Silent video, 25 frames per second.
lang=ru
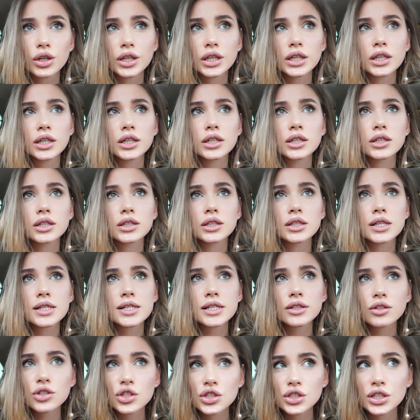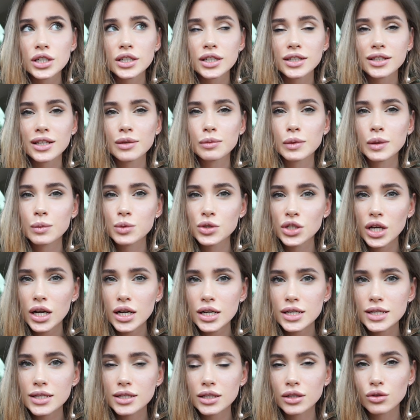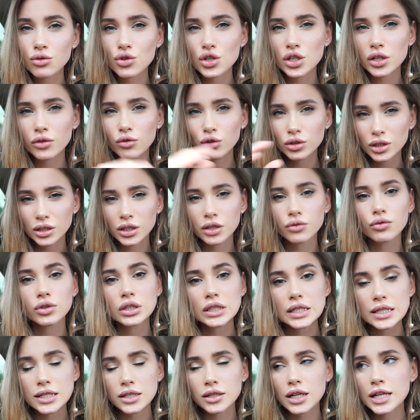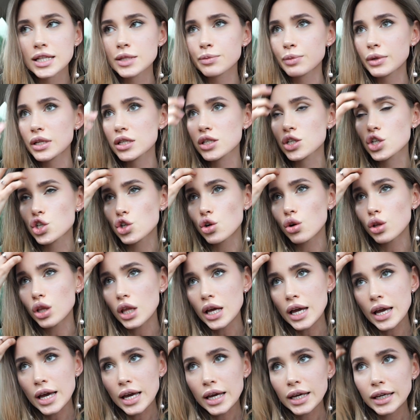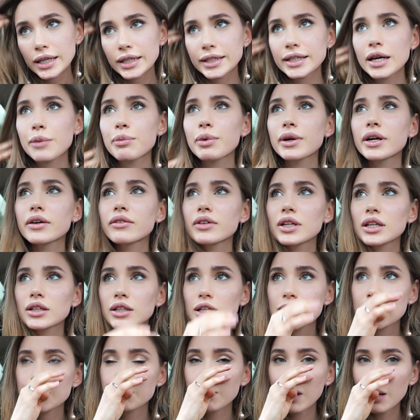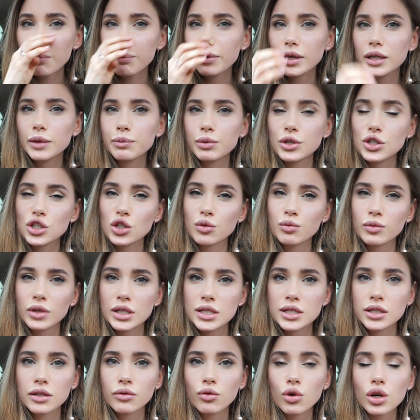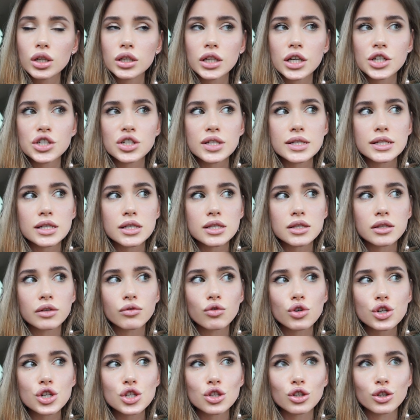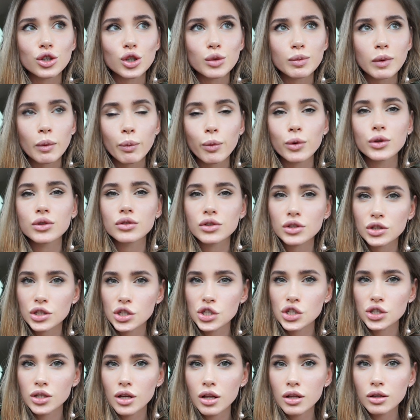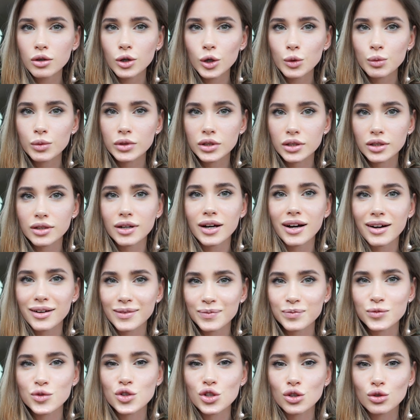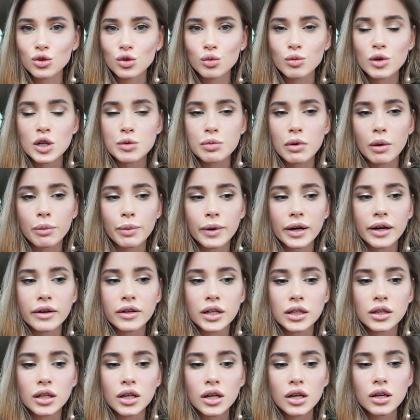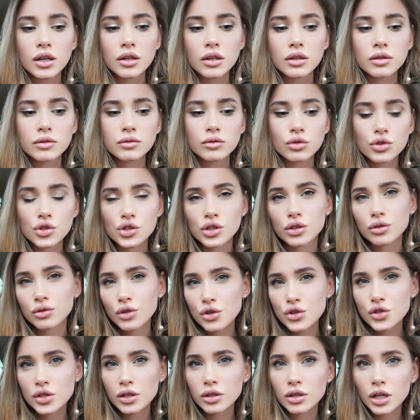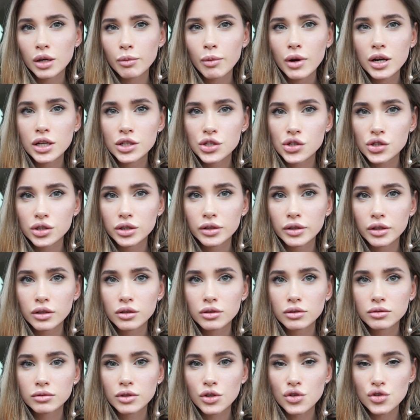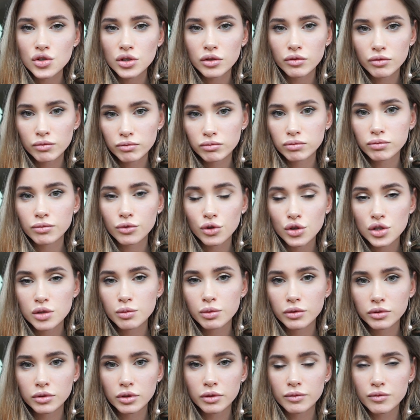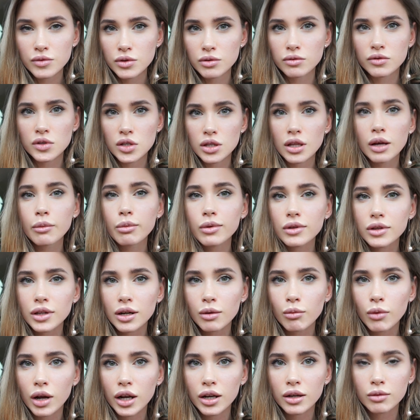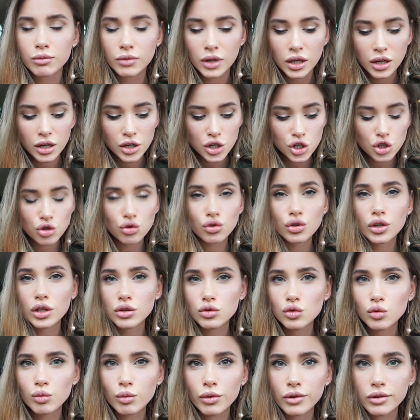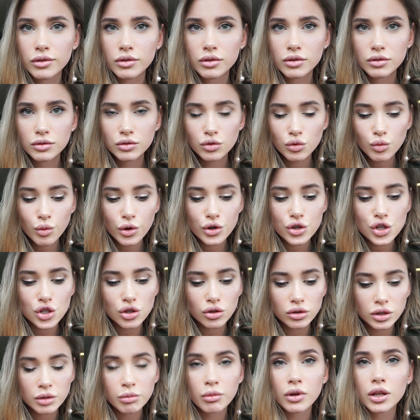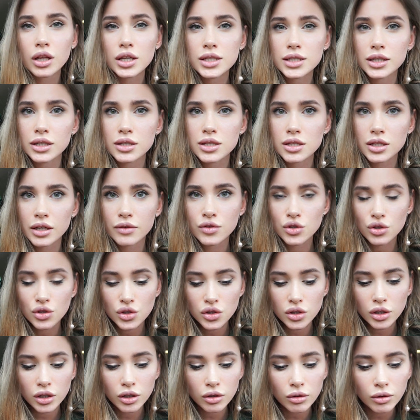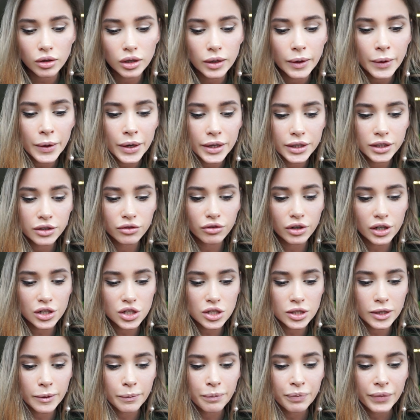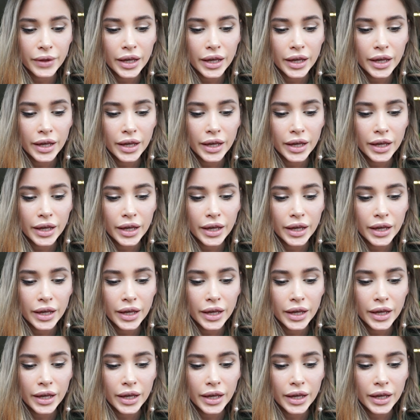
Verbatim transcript: И на следующий день, когда мы общались, и уже вот этот вот резонанс произошел, я поговорила с папой, и причем разговор начался с того, что я говорю, папуль, ну ты читал комменты, как, что думаешь? Папа говорит, дочка, ну я же тебе нормальный человек, я же тебе вроде бы там всегда был нормальным. Что я думаю? Думаю, что ты молодец, а все остальное неважно.